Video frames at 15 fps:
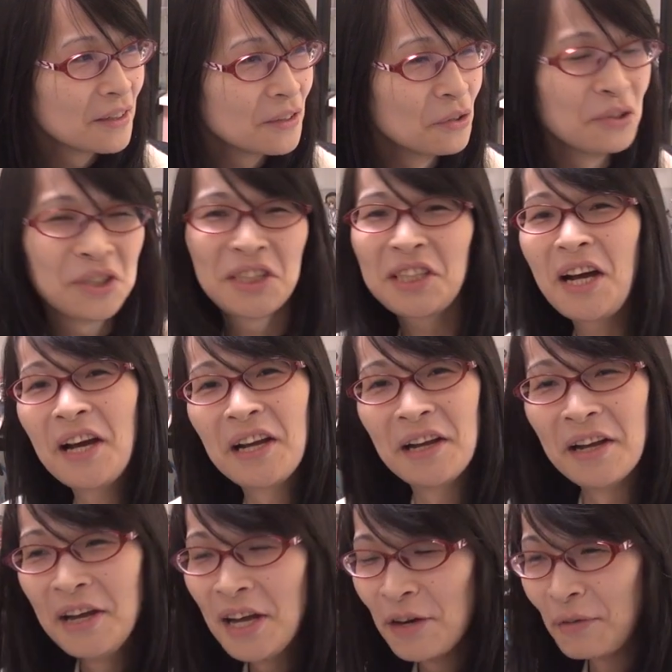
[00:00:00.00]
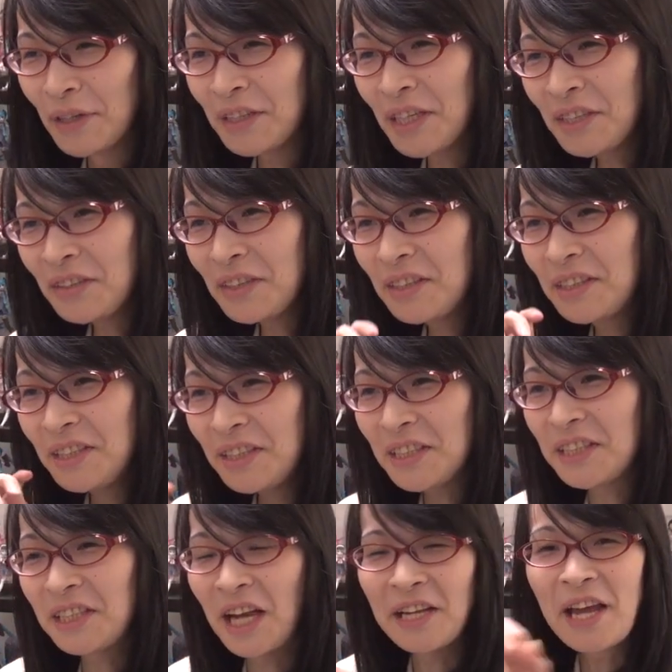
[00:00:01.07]
どっちが早い私は字
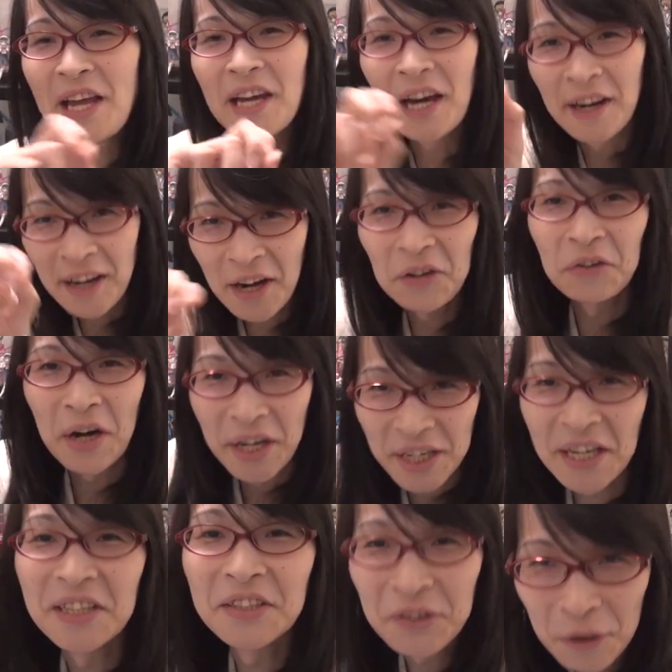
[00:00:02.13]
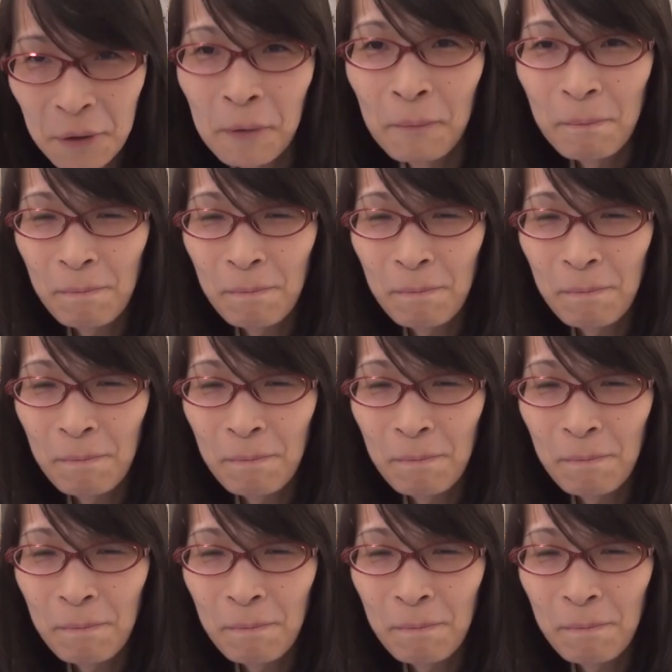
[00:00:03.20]
汚いから書くの早いんですよ